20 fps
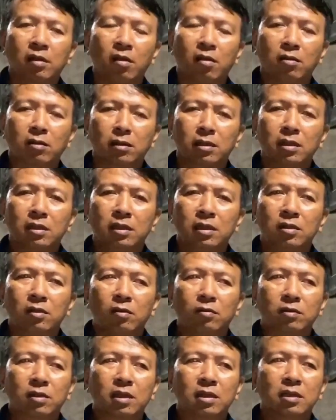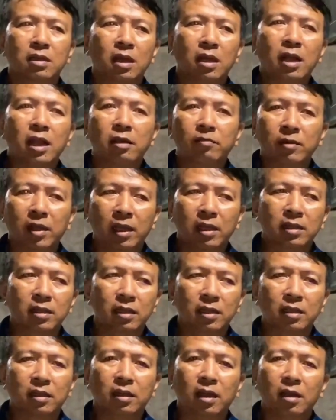Còn như thí dụ như ở em đây
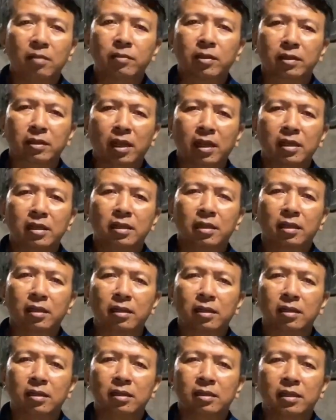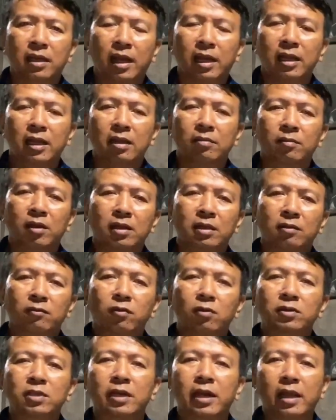thì ở miền Tây thì trại em ở thành
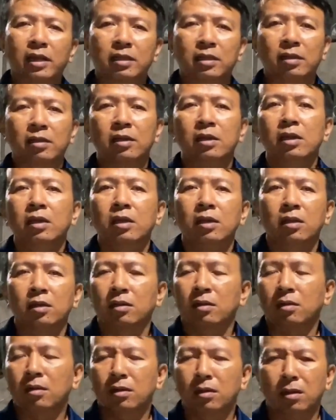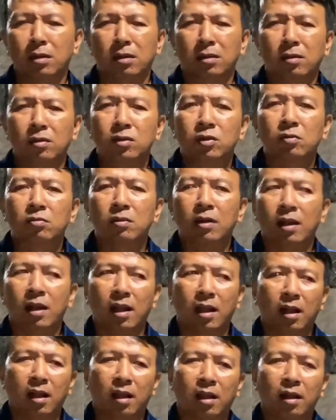phố Sa Đéc thì uh, nói chung
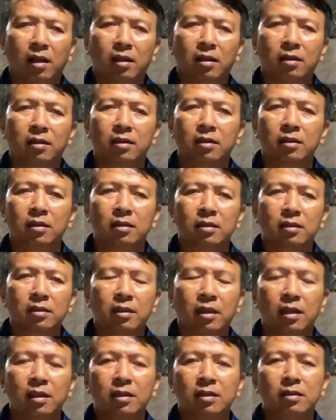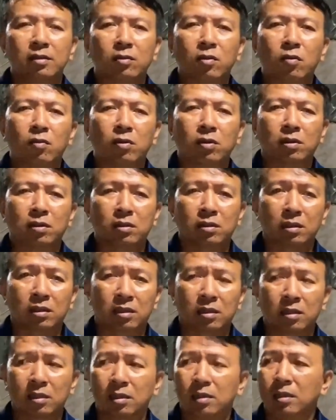là cái, cái nguồn
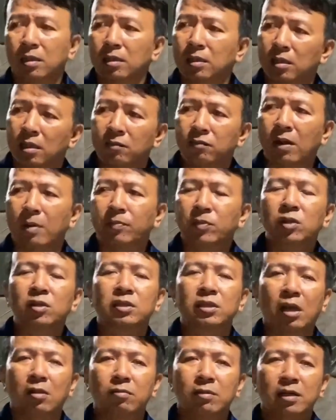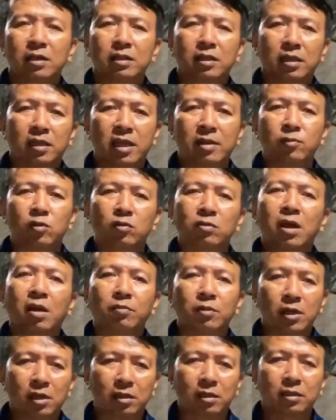thực phẩm tươi sống á, thì em chủ
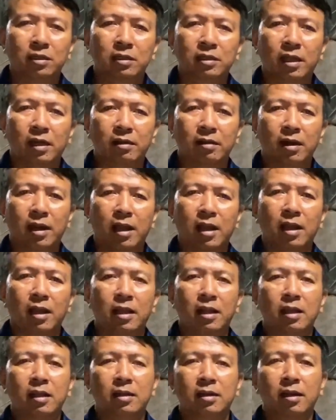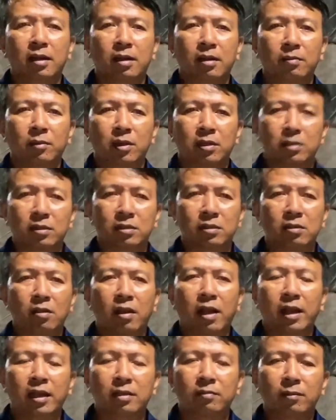động được, thành ra là mình
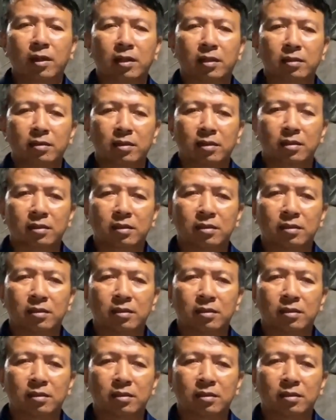cho ăn bằng